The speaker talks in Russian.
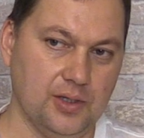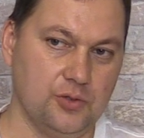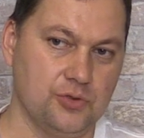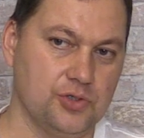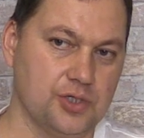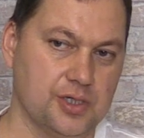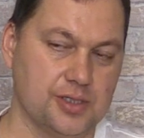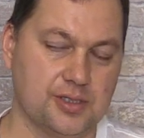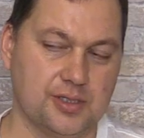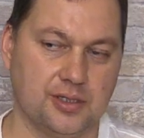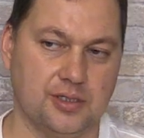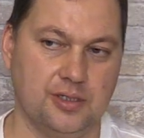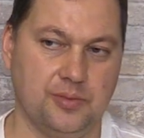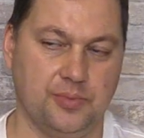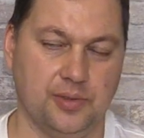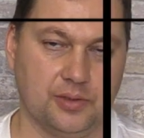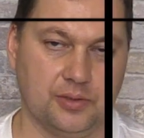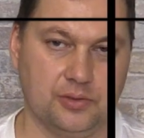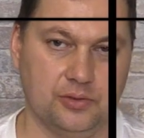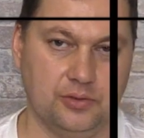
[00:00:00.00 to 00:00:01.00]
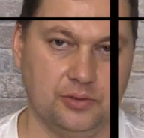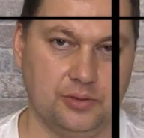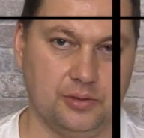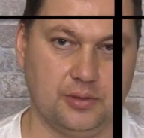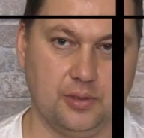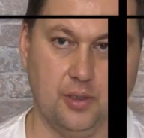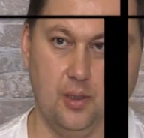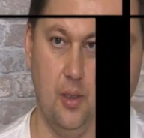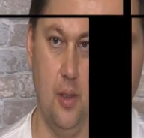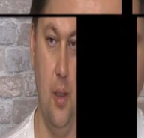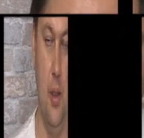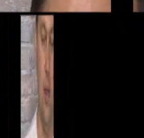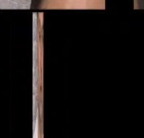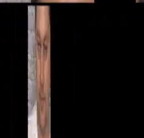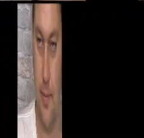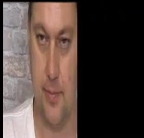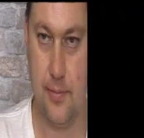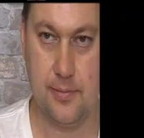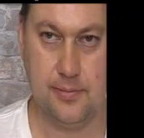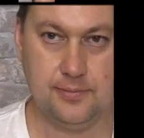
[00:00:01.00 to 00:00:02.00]
участок не подходит.
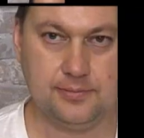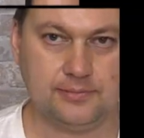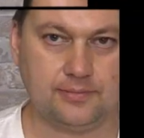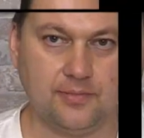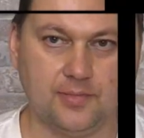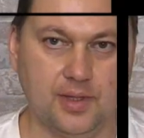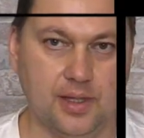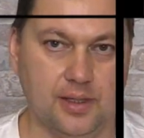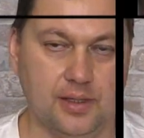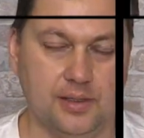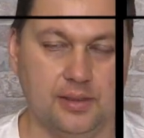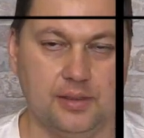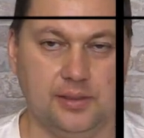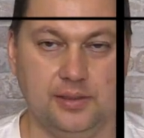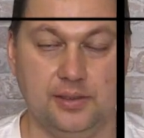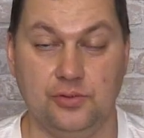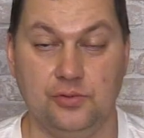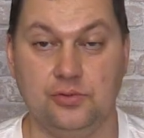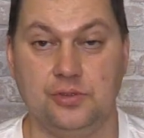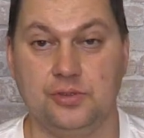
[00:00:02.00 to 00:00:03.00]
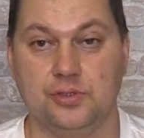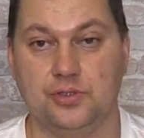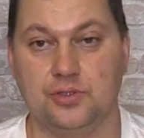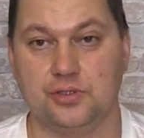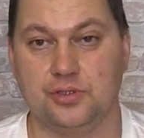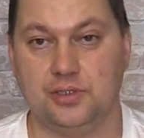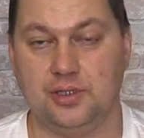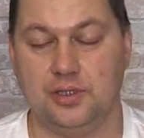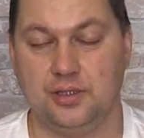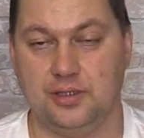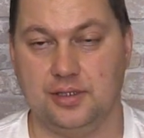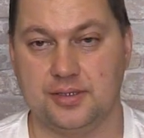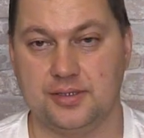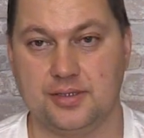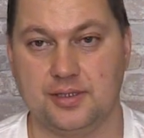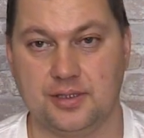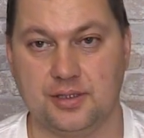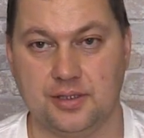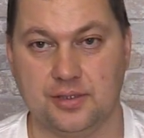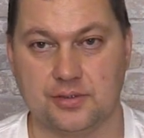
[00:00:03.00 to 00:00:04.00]
И люди начинают
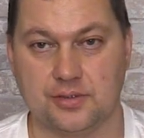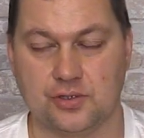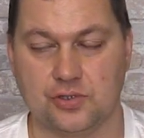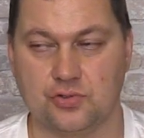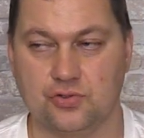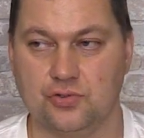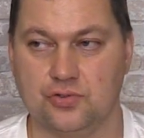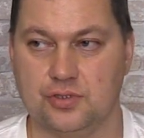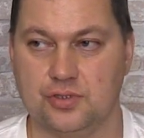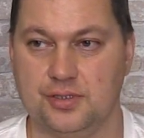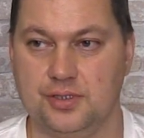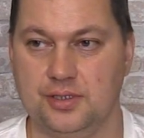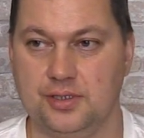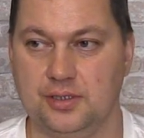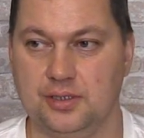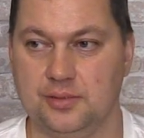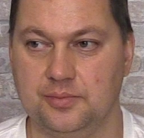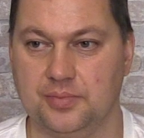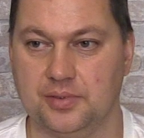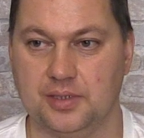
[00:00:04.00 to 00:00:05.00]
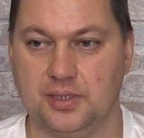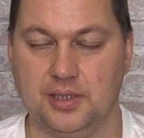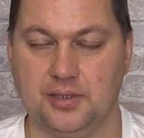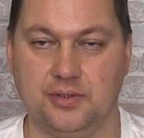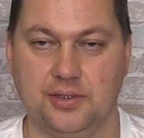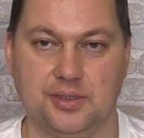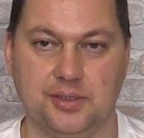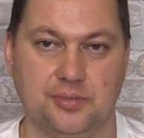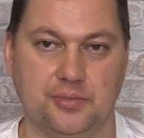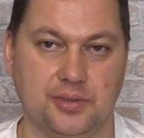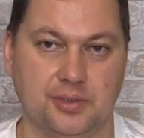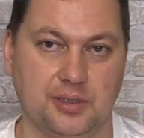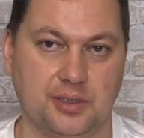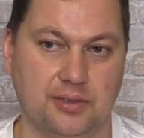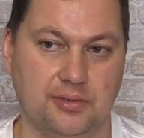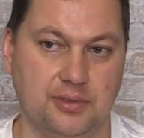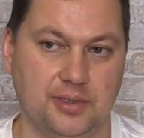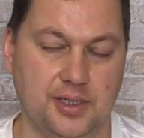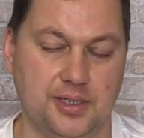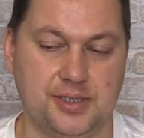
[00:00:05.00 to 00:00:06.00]
расстраиваться, что же делать, продавать, не
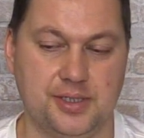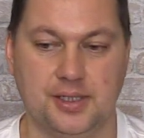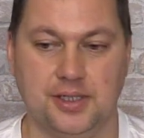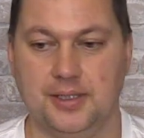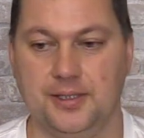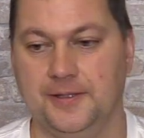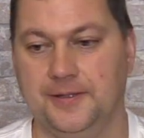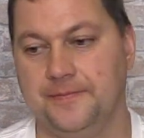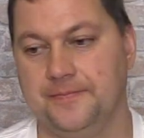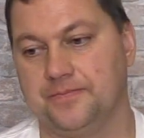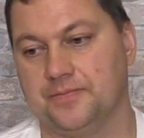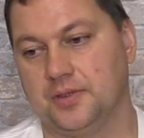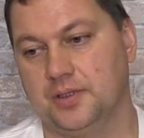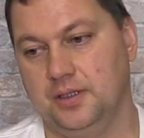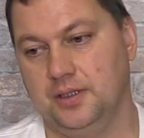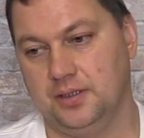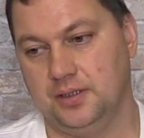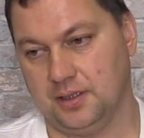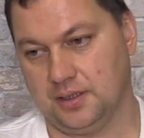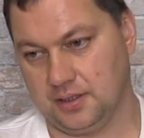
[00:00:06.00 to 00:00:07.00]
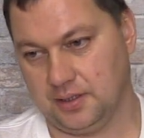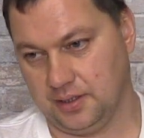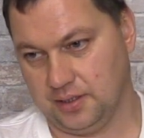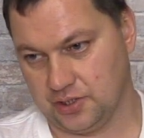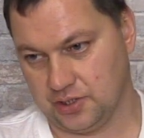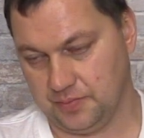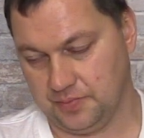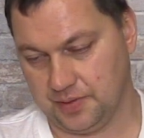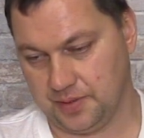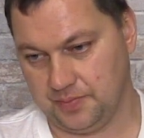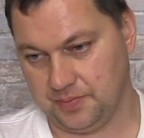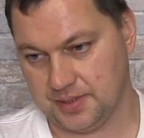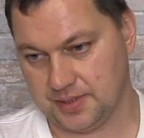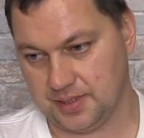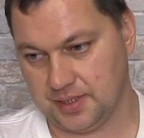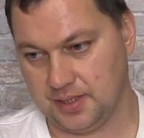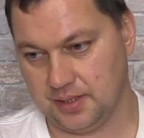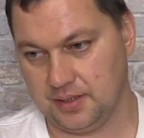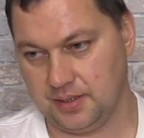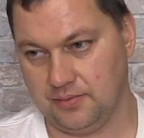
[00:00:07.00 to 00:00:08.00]
продавать. И иногда даже
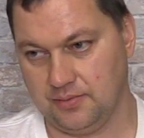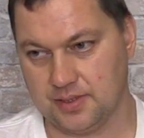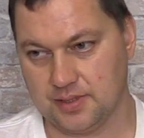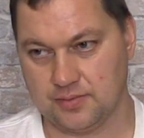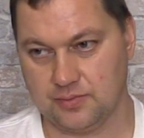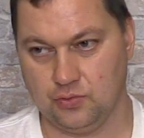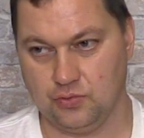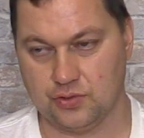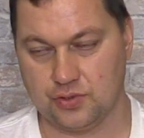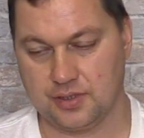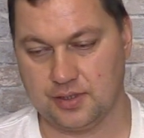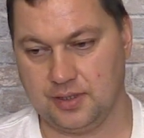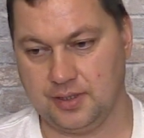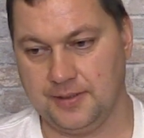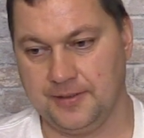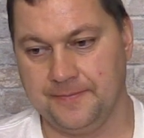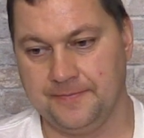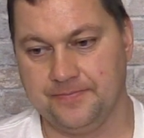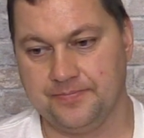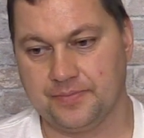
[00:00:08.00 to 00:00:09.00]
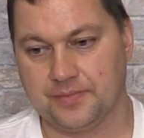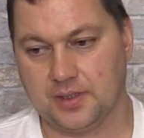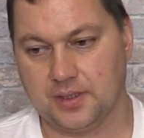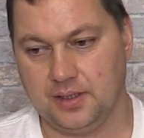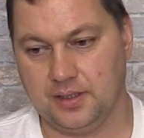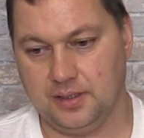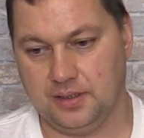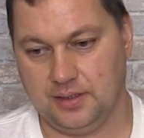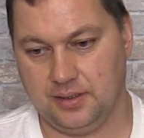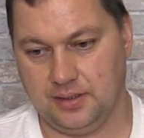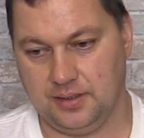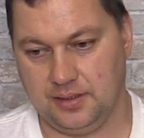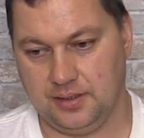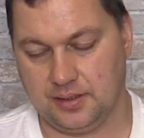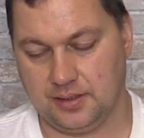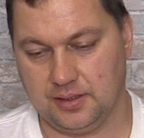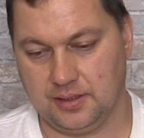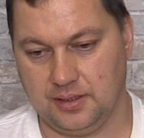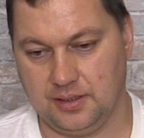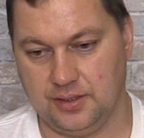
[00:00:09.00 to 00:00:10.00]
прописать невозможно, а
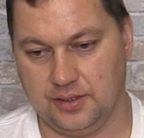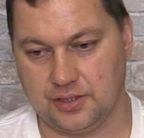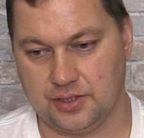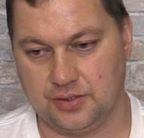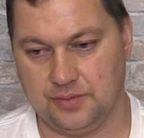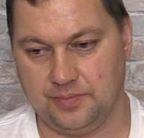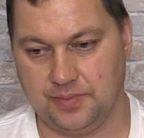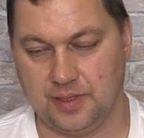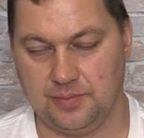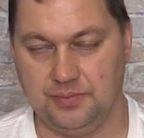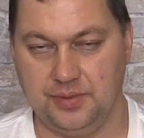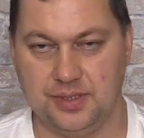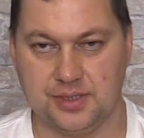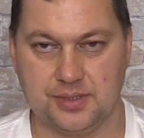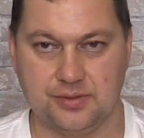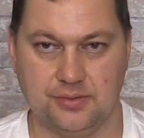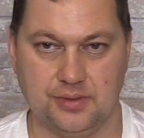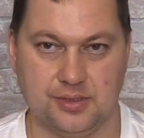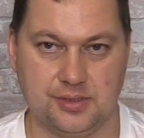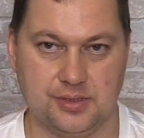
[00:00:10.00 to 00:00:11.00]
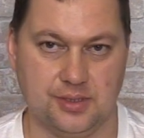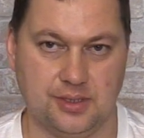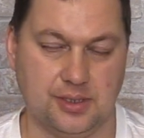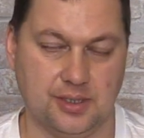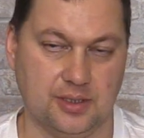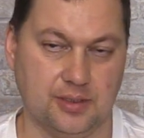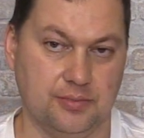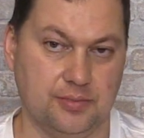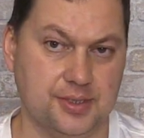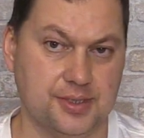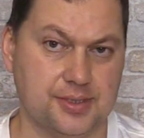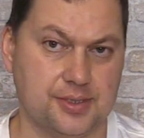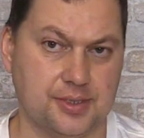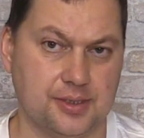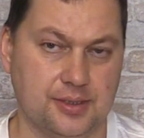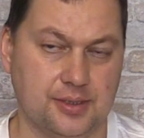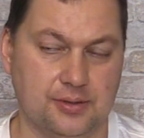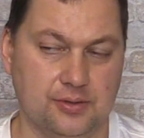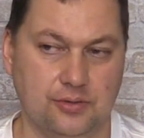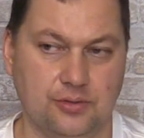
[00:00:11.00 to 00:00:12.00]
иногда даже прописывается не так
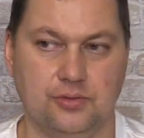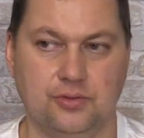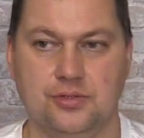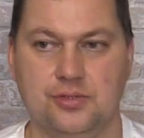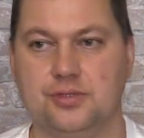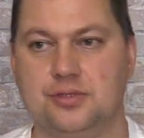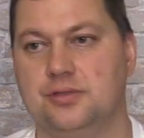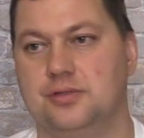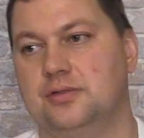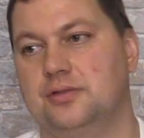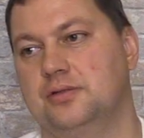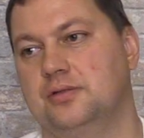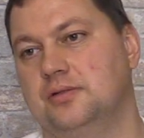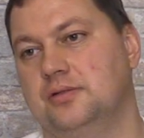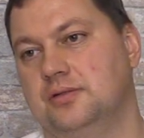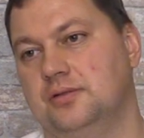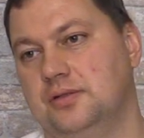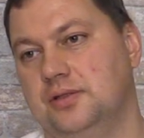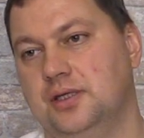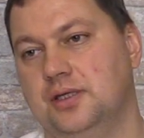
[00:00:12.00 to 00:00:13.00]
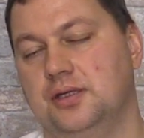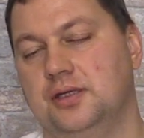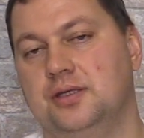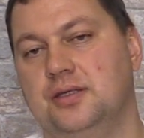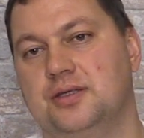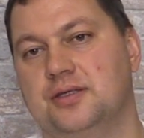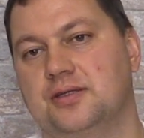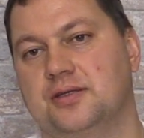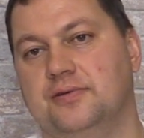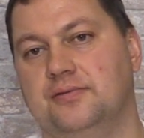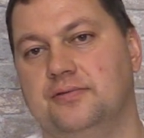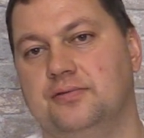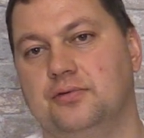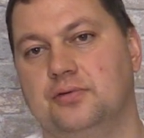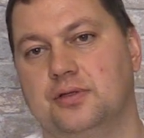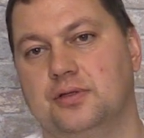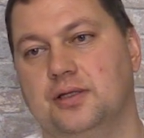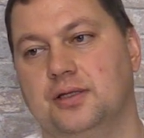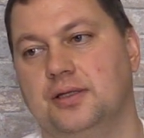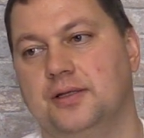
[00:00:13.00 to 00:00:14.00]
быстро. Ну, то есть э, некий
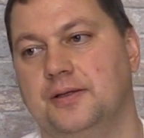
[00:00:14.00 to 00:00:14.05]
дискомфорт